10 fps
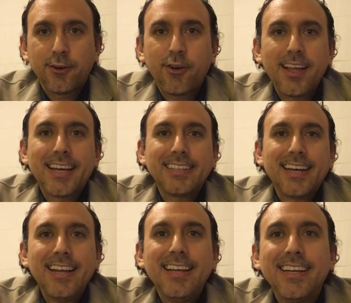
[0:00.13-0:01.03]
Hola, ¿qué
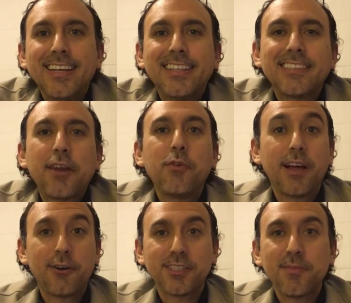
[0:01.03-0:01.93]
tal? Te
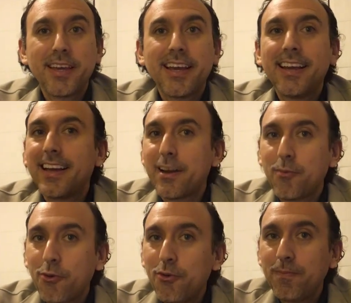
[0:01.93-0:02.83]
saluda José Miguel
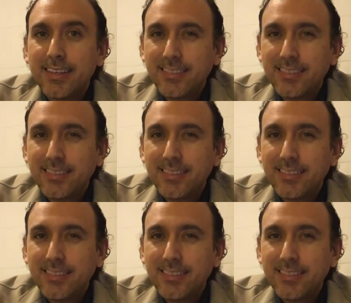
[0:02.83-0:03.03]
Arbulú.